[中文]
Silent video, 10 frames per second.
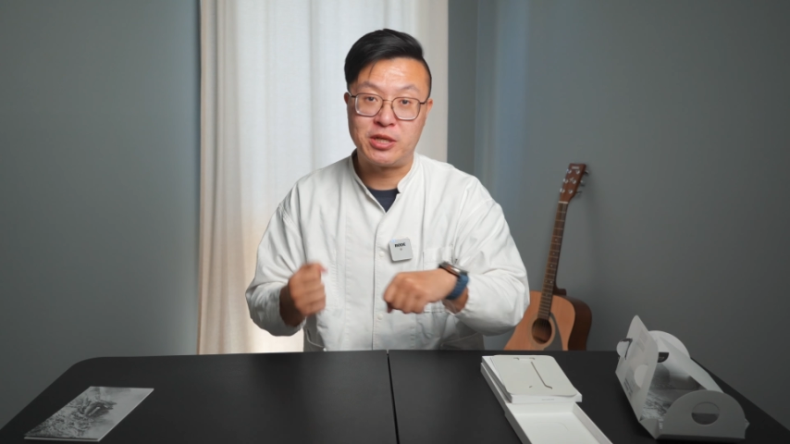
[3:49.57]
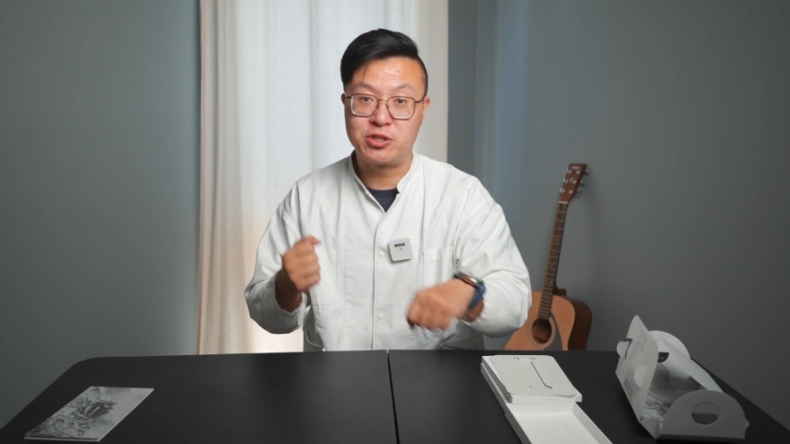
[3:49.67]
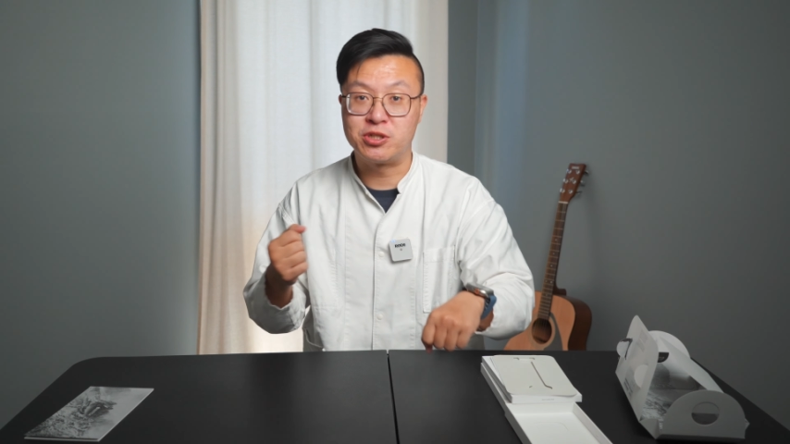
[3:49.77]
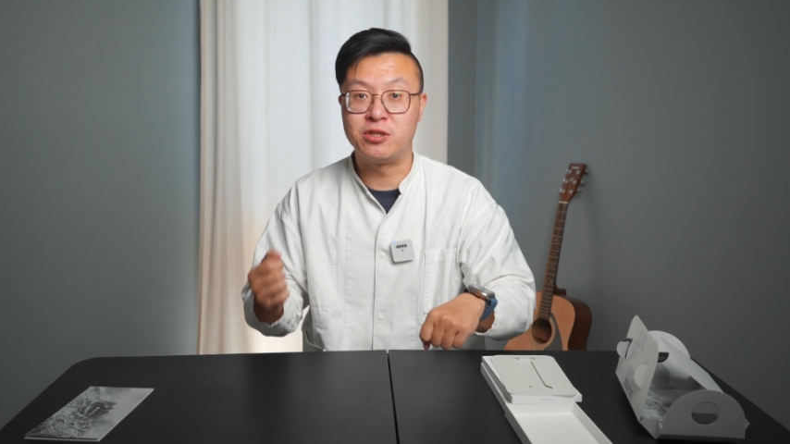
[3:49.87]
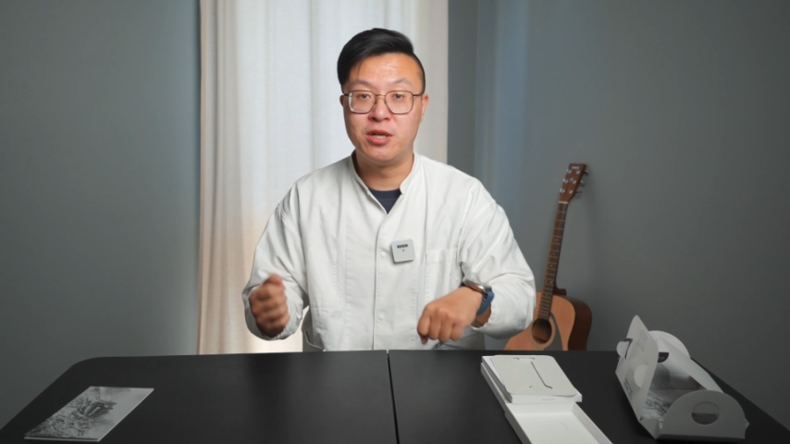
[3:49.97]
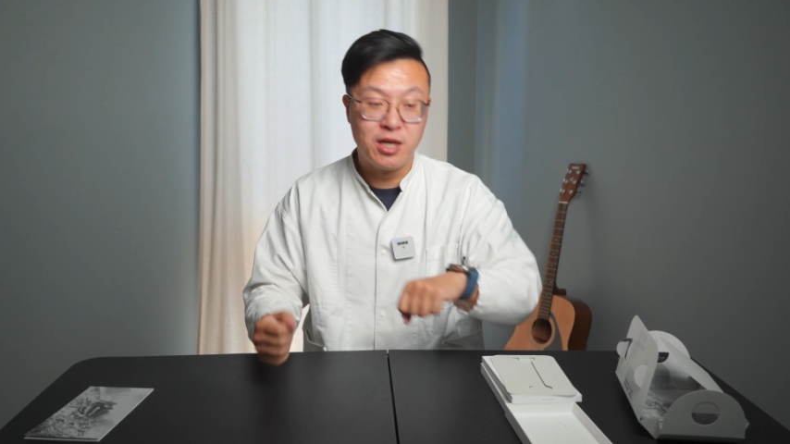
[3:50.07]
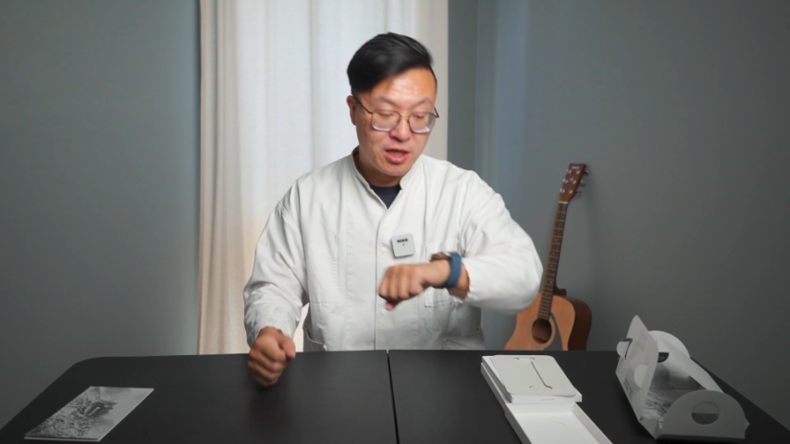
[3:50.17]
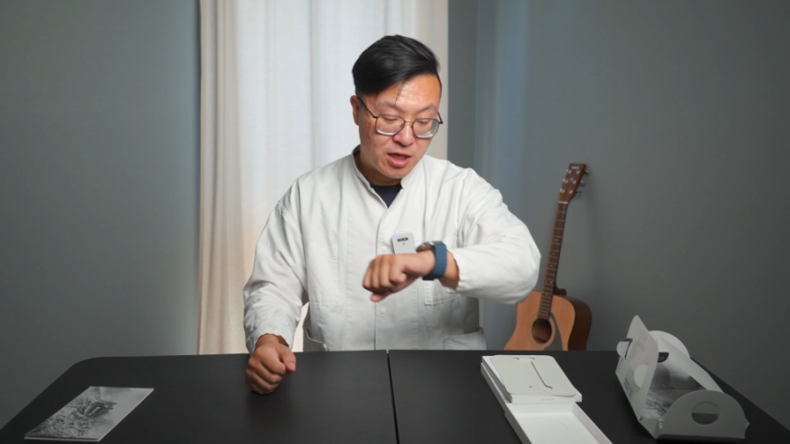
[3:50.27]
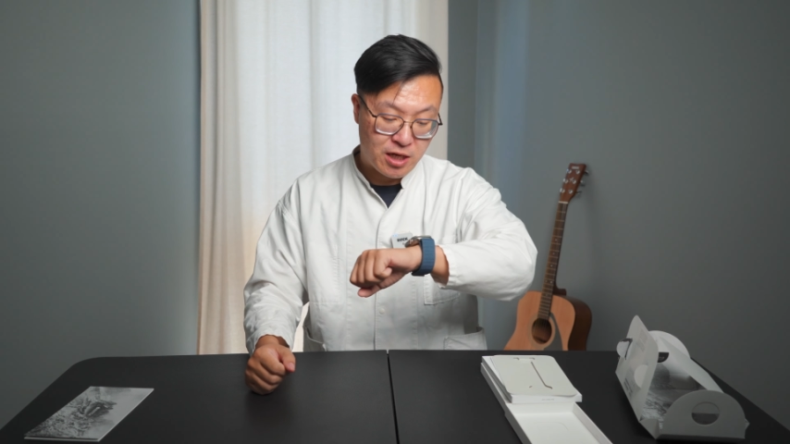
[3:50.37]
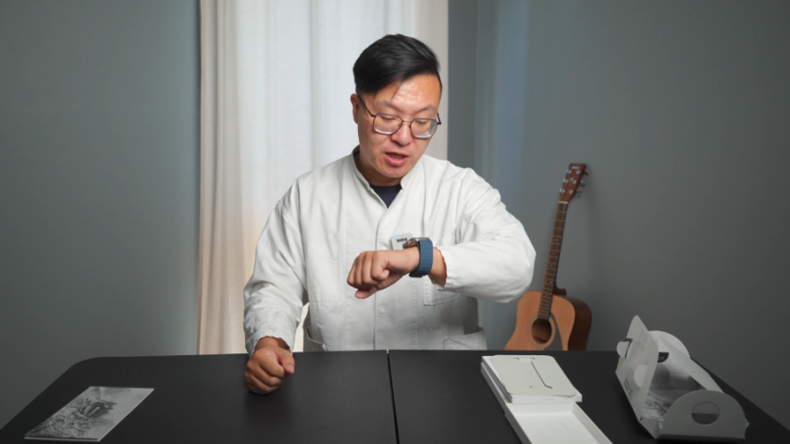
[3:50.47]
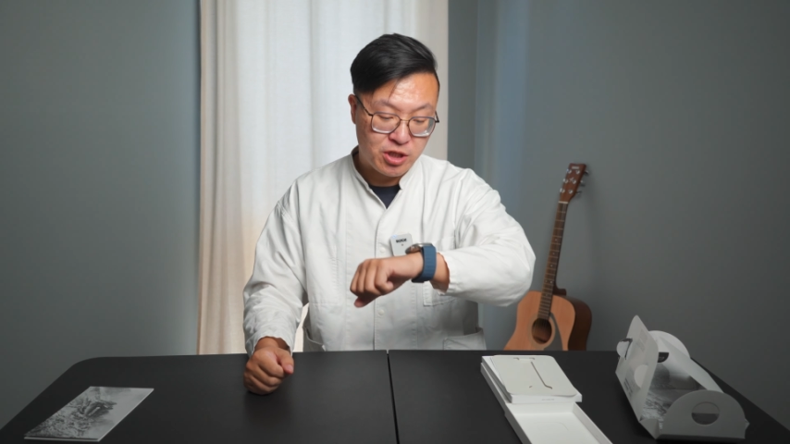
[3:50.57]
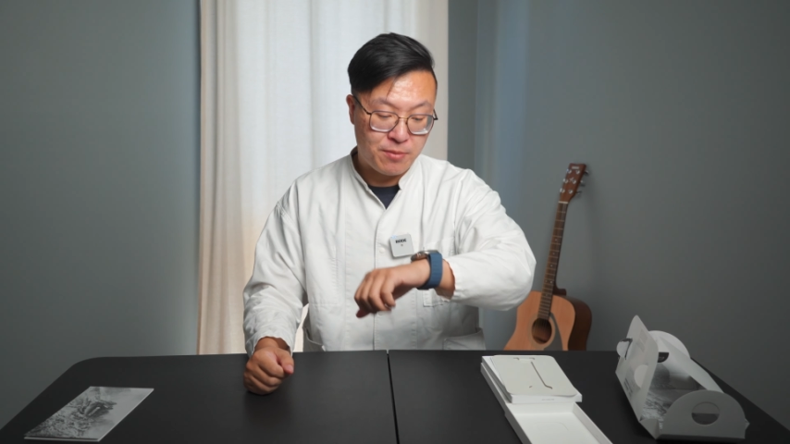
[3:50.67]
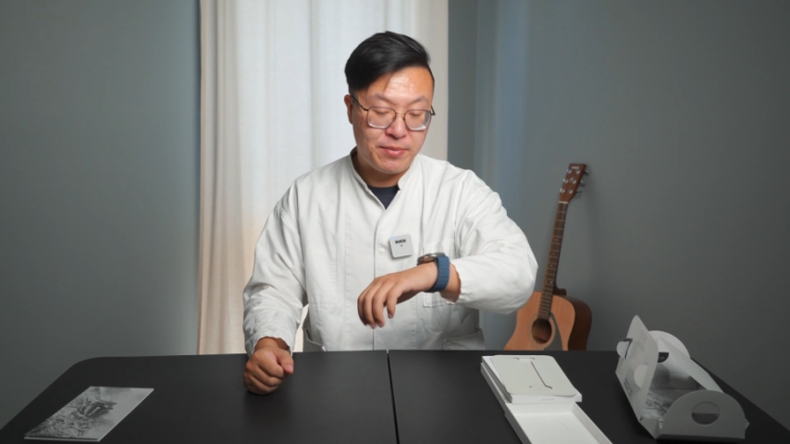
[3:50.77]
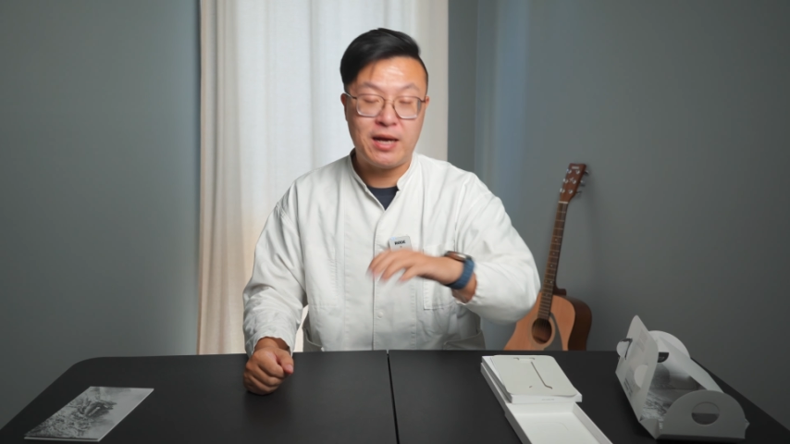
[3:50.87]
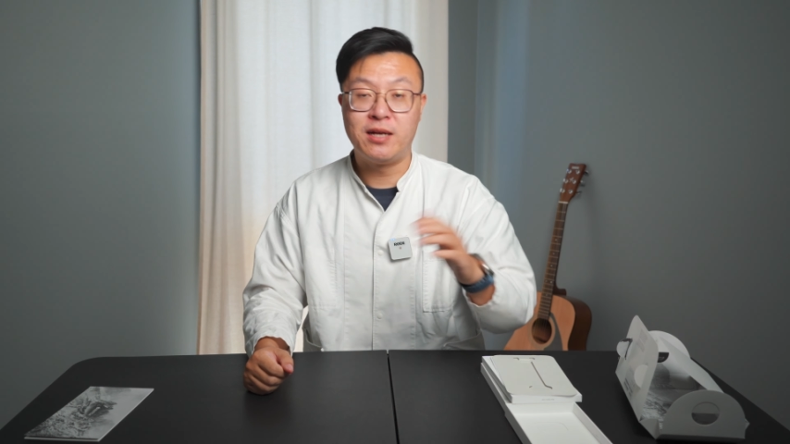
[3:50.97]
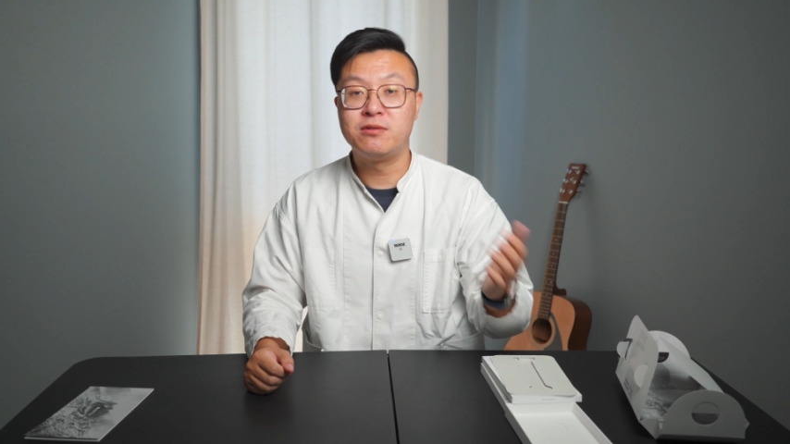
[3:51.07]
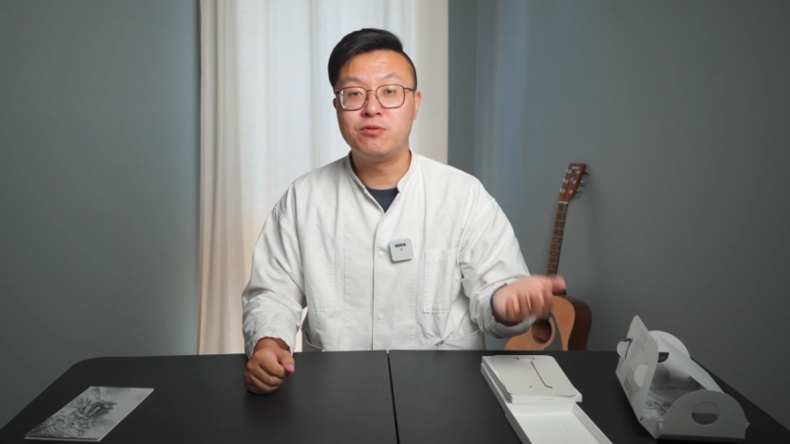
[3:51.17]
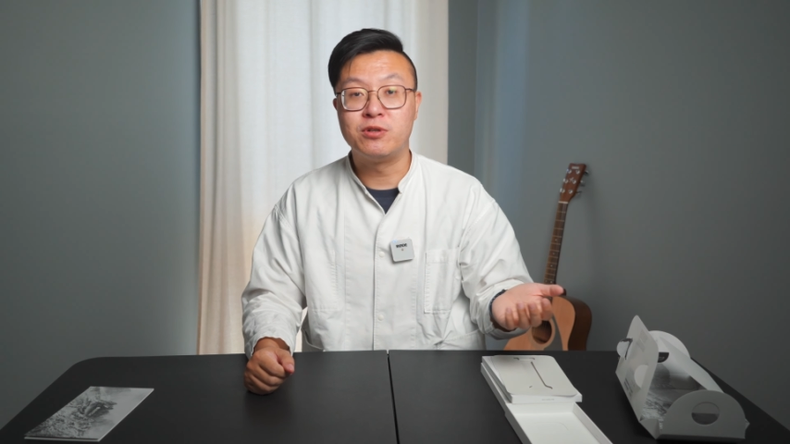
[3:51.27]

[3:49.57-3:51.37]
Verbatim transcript: 平时，呃，上班